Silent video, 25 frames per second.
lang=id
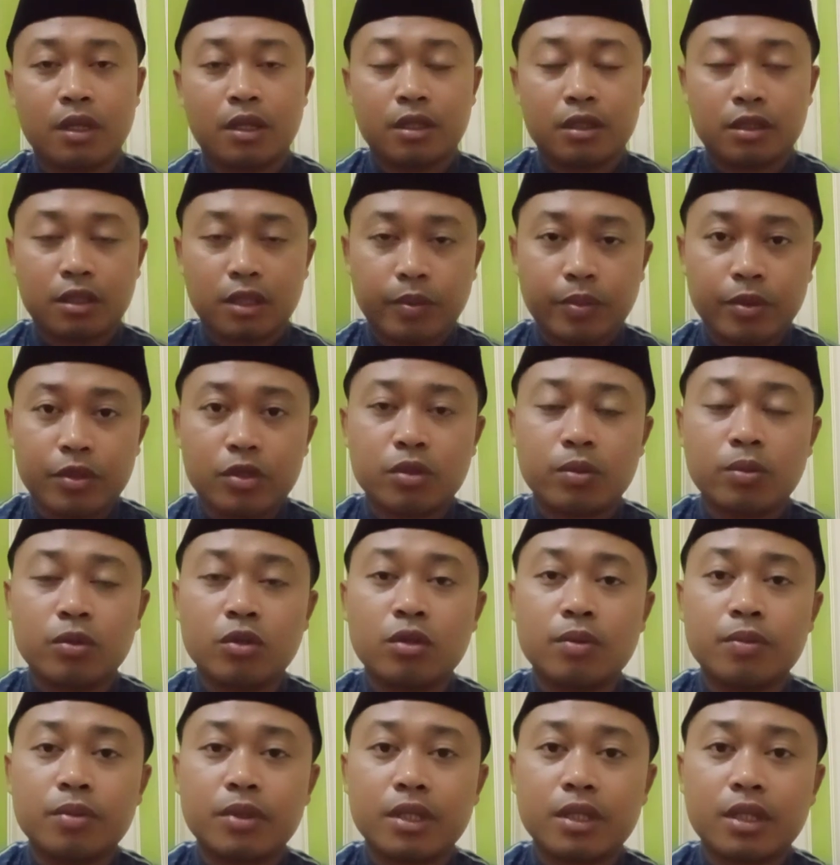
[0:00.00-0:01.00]
Tapi
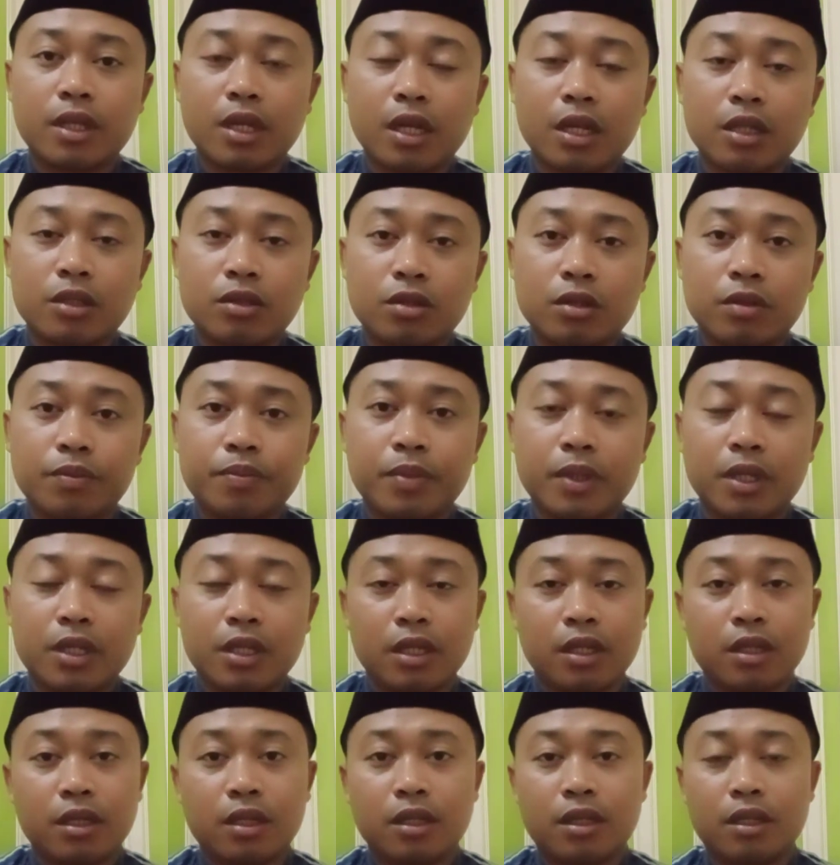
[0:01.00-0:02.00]
sebelum kita lanjut
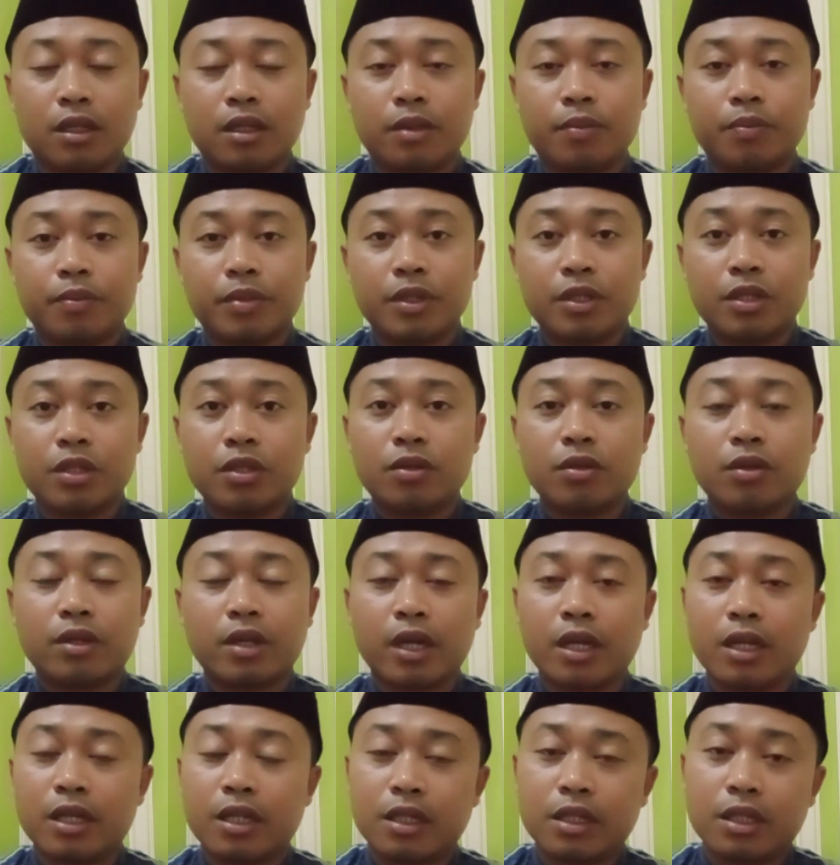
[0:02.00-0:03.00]
pada video
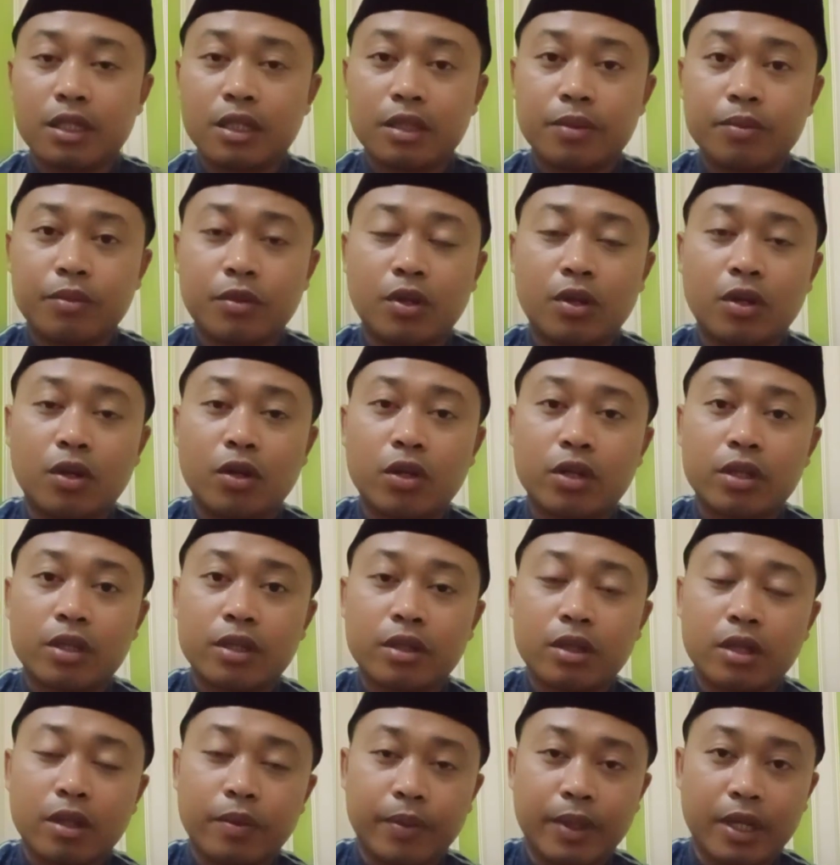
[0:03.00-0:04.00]
kali ini,
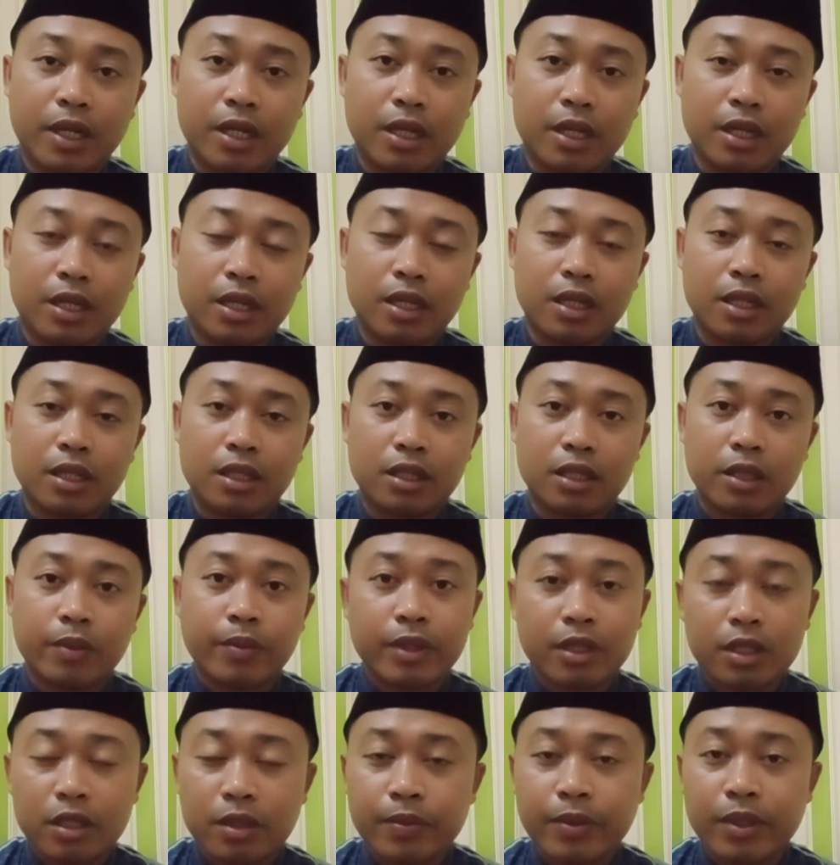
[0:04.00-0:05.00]
mohon kepada
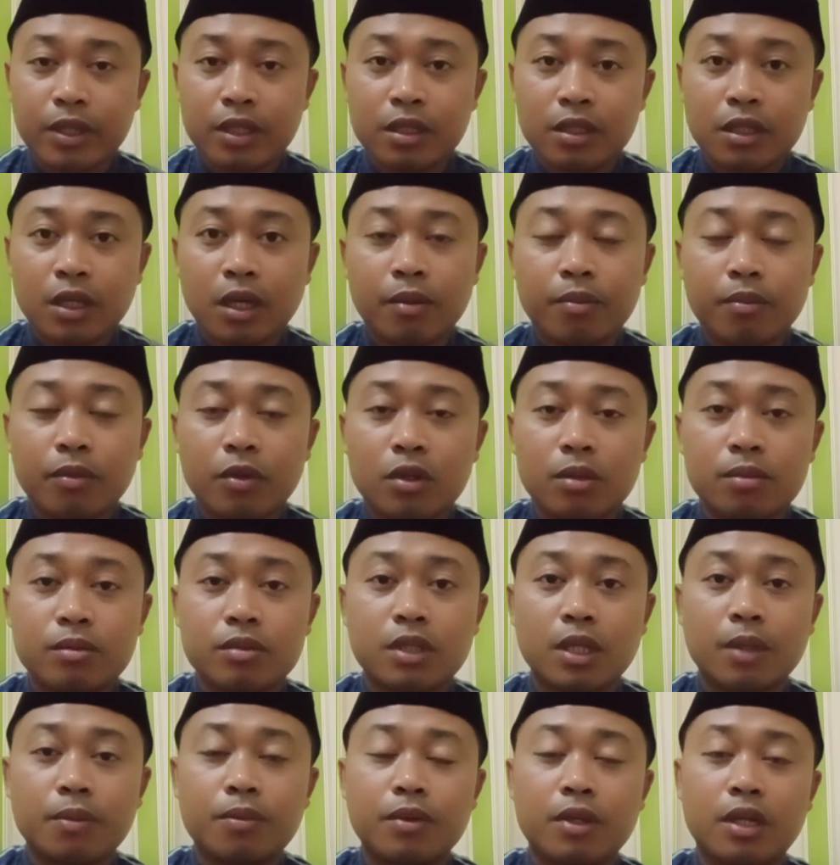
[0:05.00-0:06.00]
teman-teman yang belum
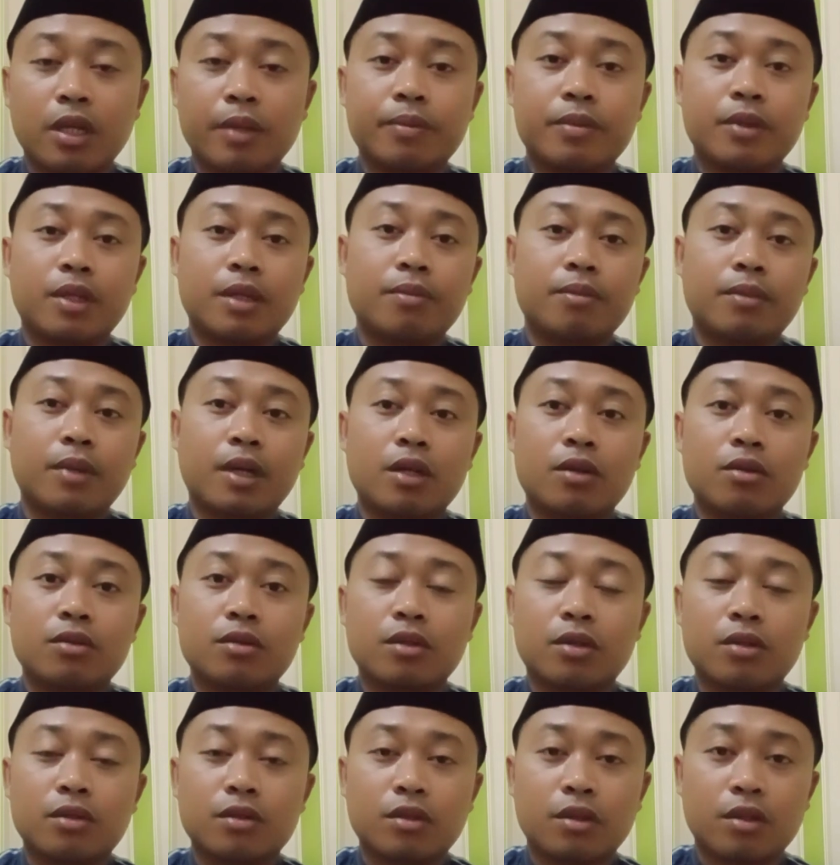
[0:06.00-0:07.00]
subscribe dan baru
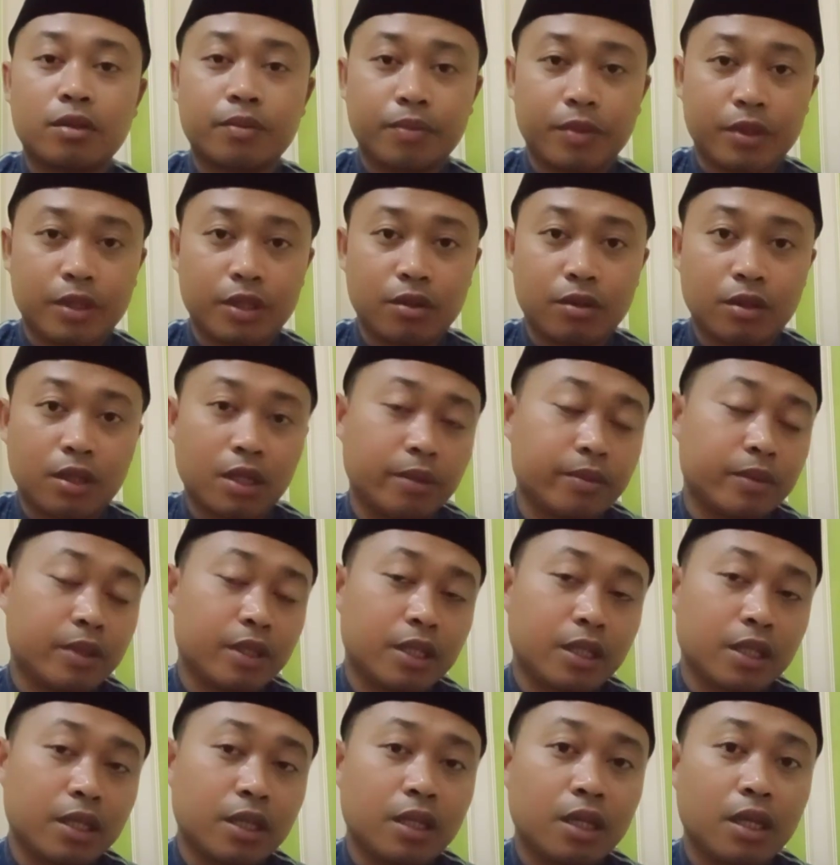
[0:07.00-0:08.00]
tonton video kami
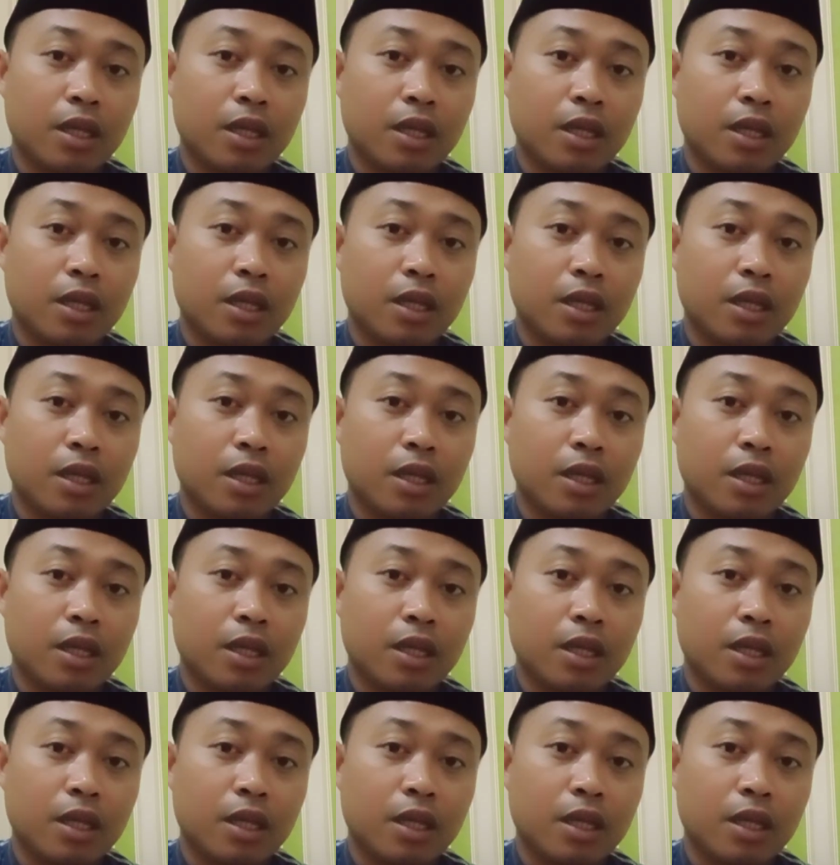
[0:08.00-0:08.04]
ini,